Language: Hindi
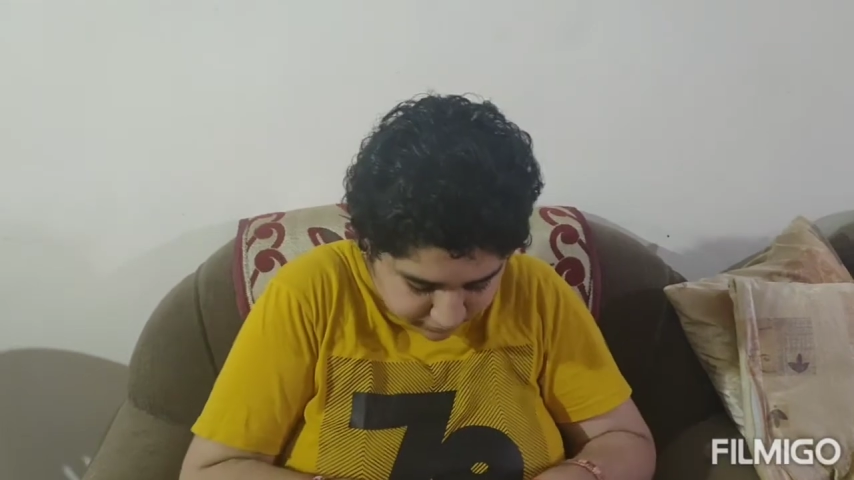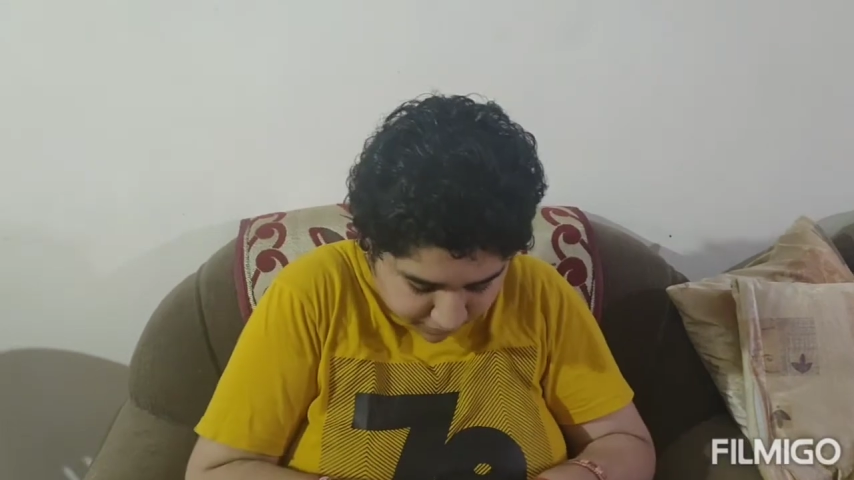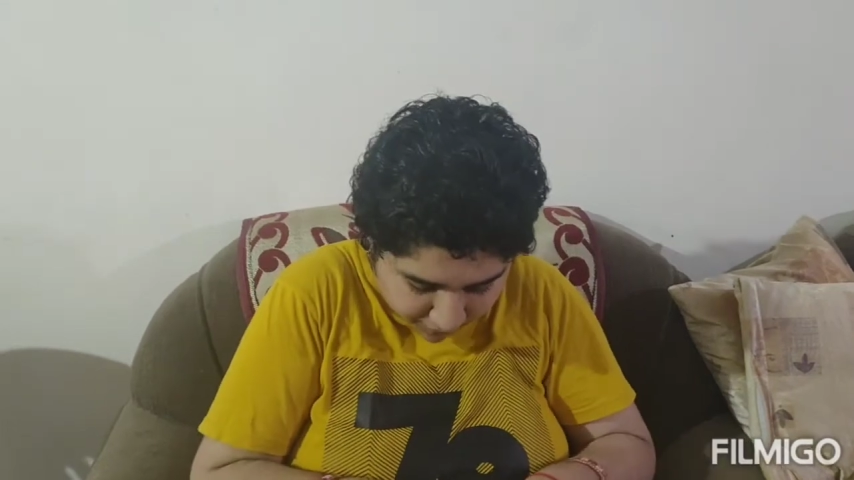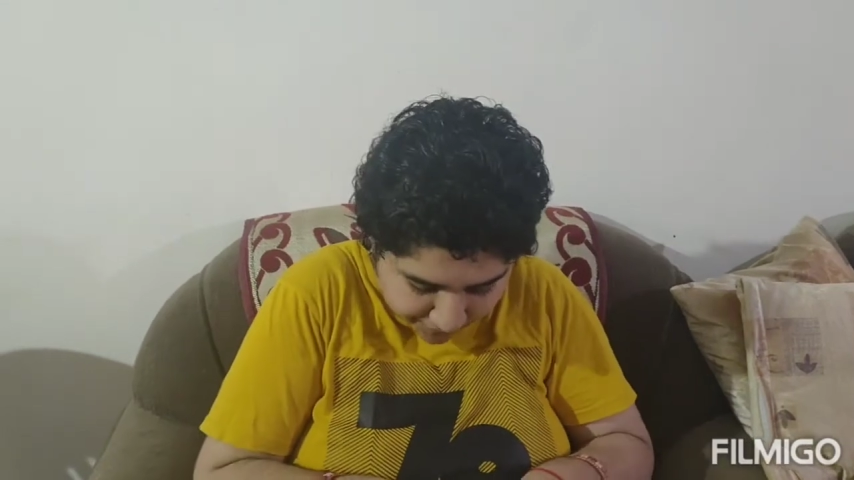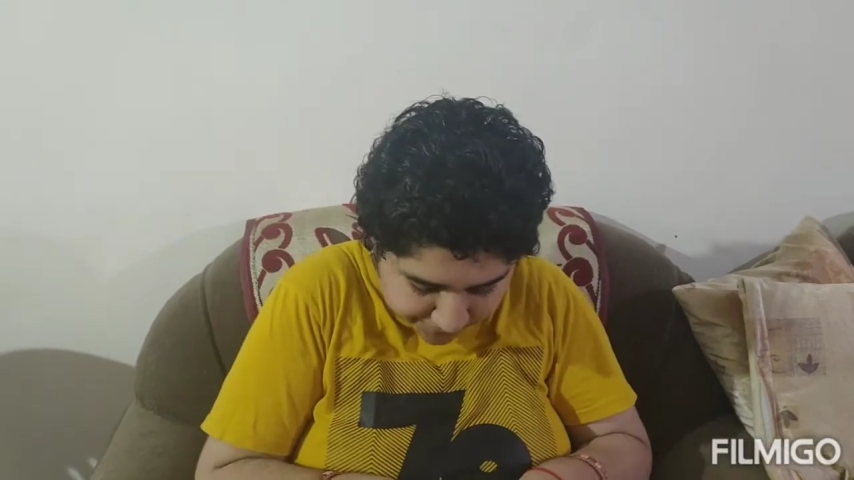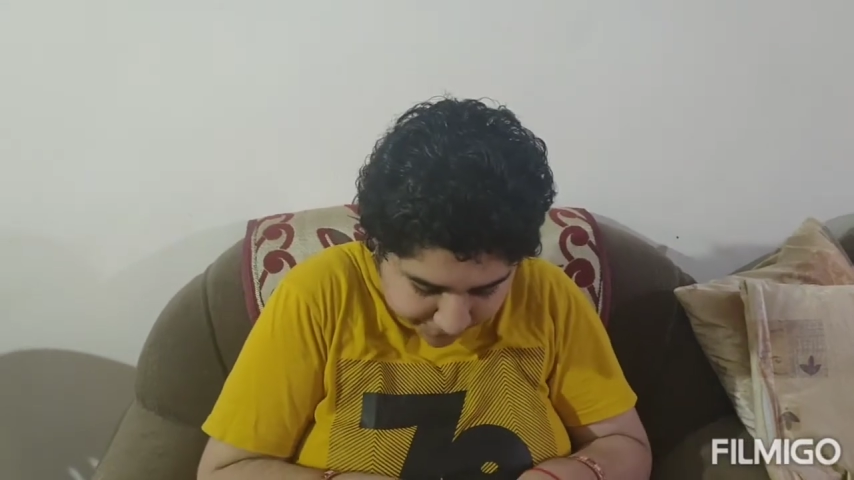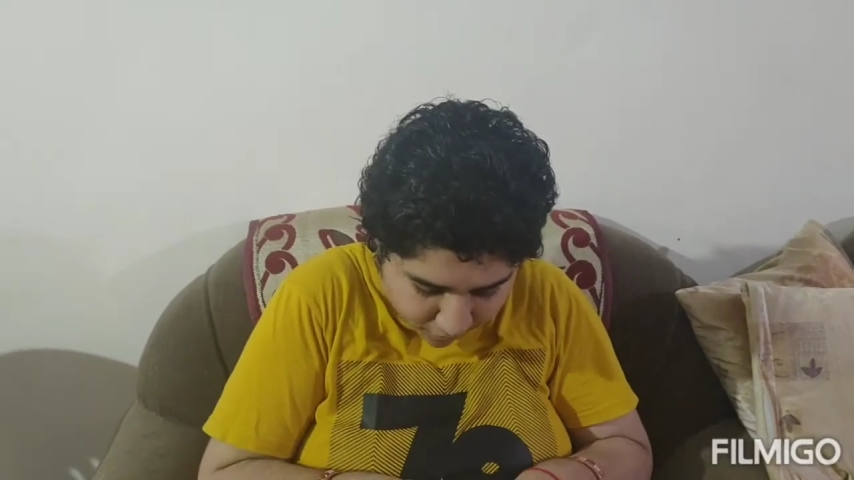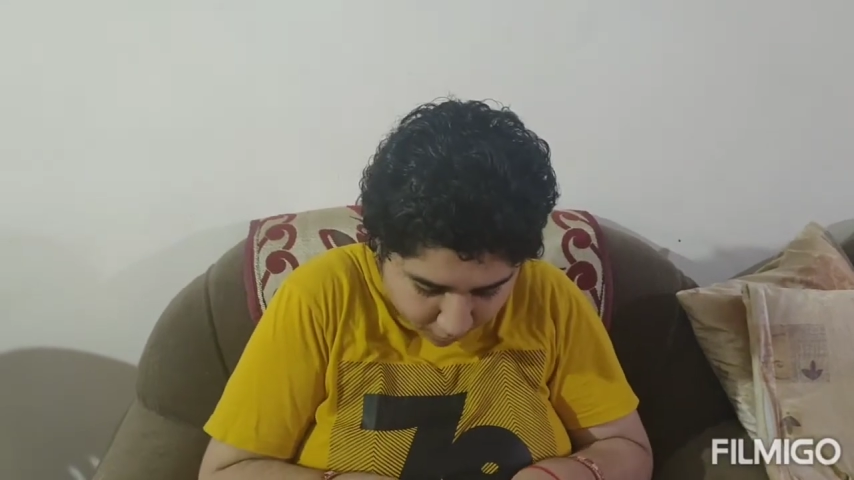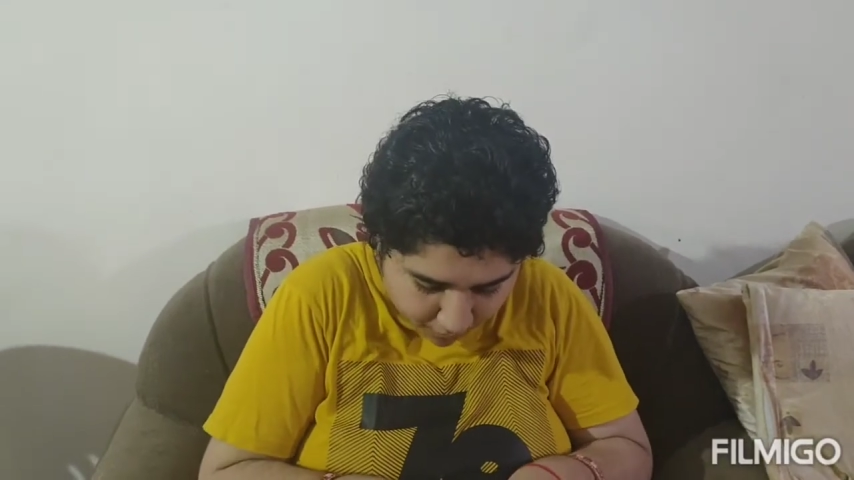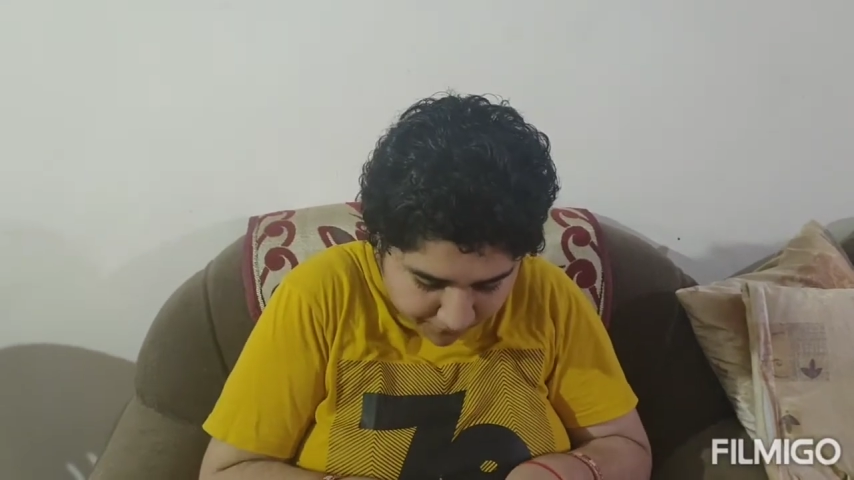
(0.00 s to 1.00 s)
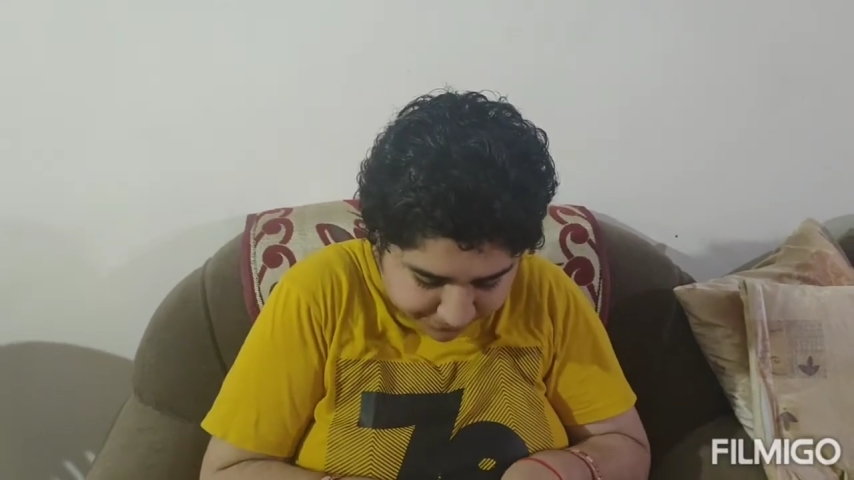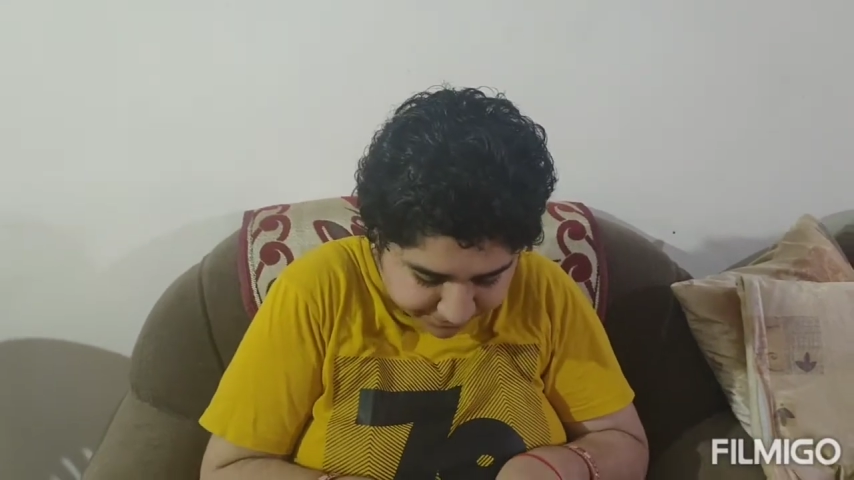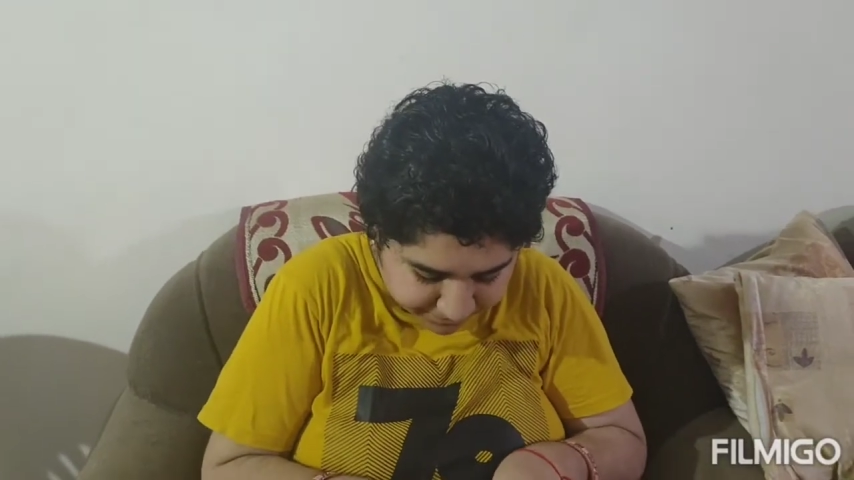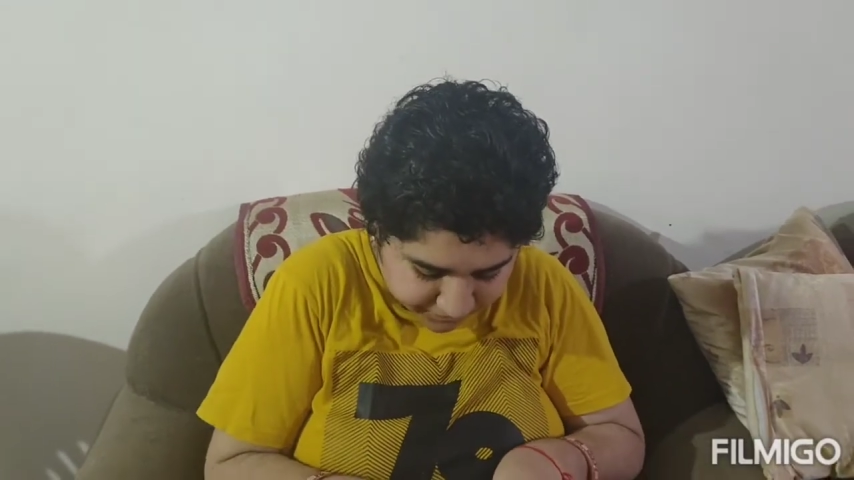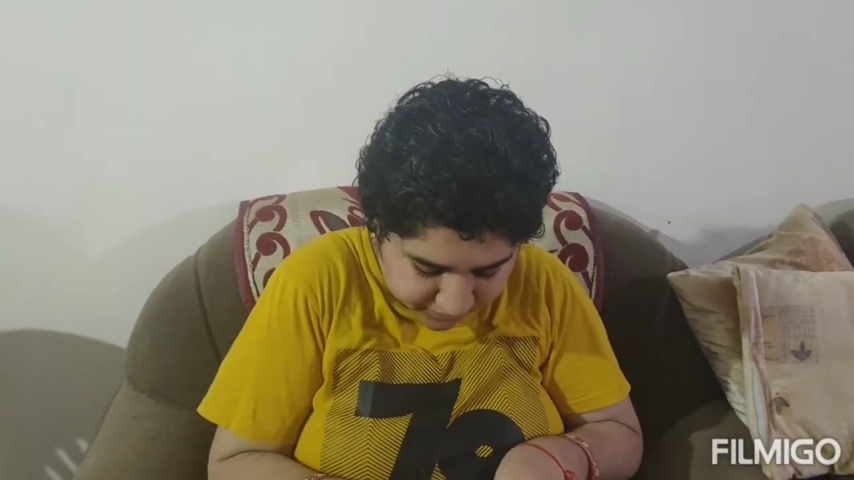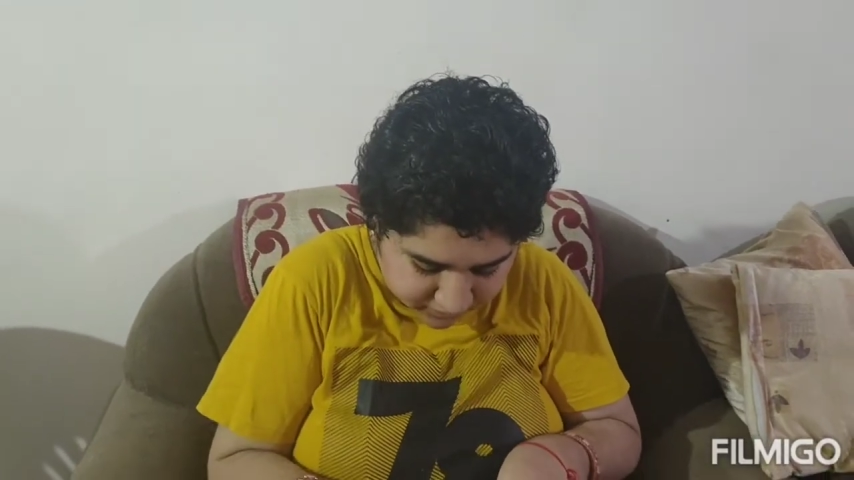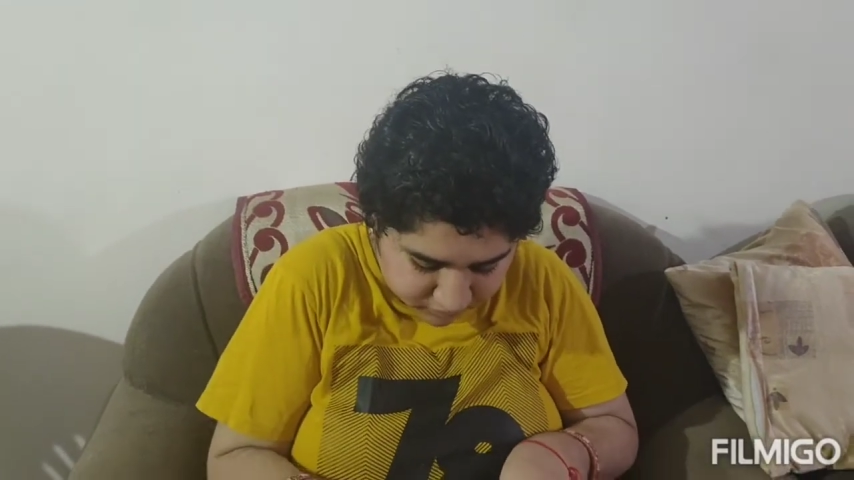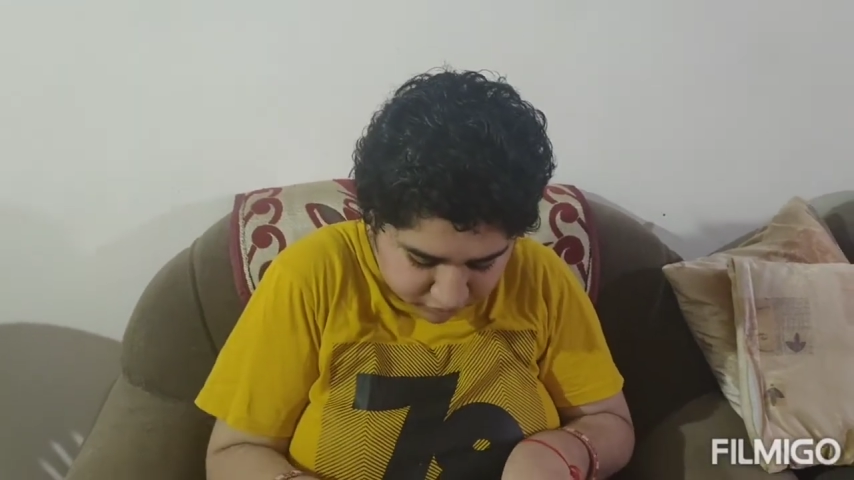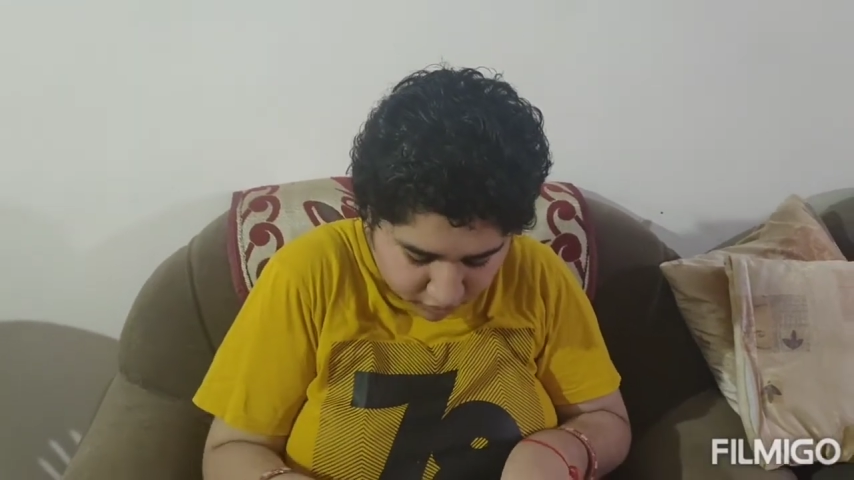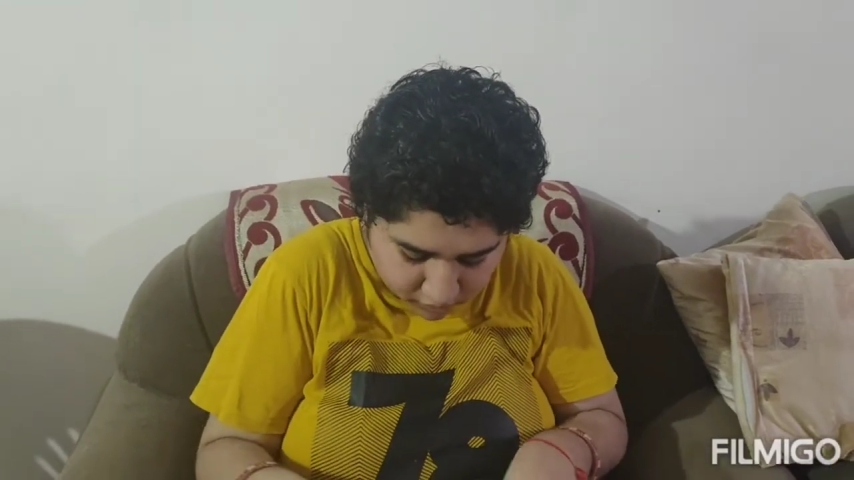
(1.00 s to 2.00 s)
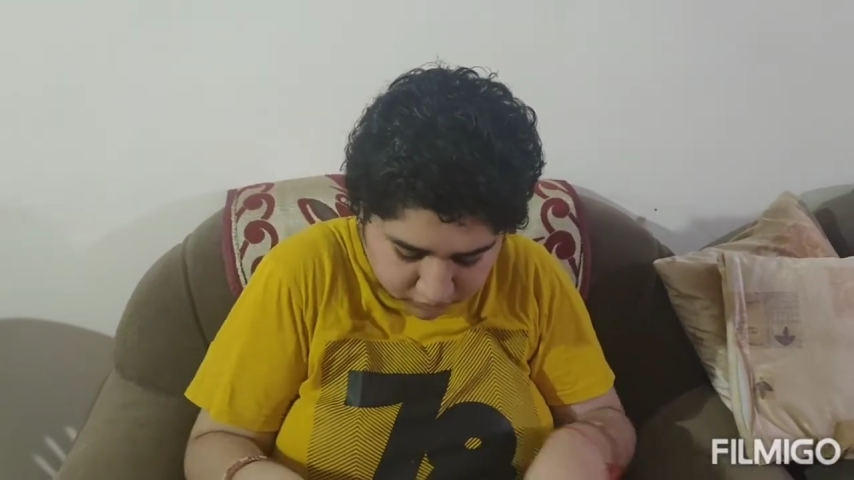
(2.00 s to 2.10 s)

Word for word: द रेट स्वीट इंडियन आर्टिस्टिक एंड फैमिली